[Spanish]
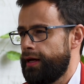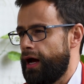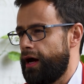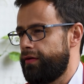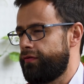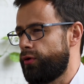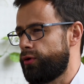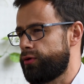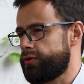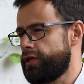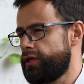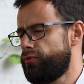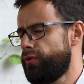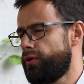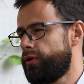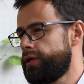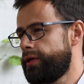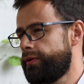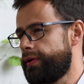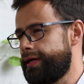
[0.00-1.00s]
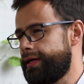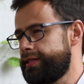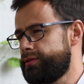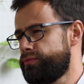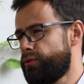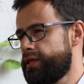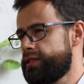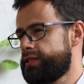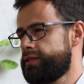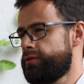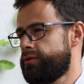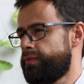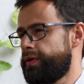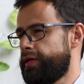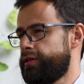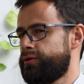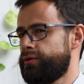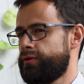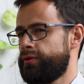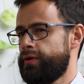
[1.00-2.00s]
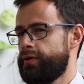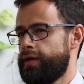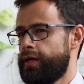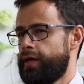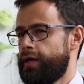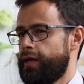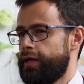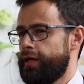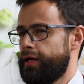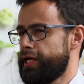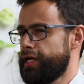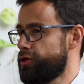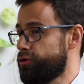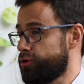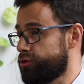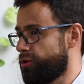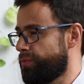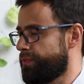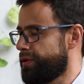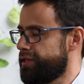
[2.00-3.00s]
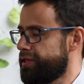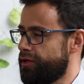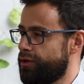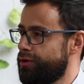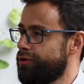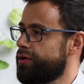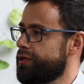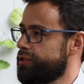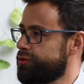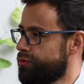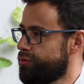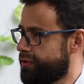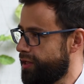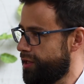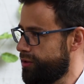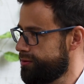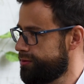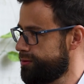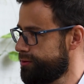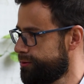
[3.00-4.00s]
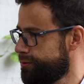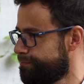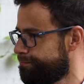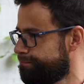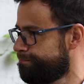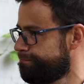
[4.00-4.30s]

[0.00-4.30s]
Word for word: a favor del nuevo liberalismo en ese momento y nos sorprendieron los resultados.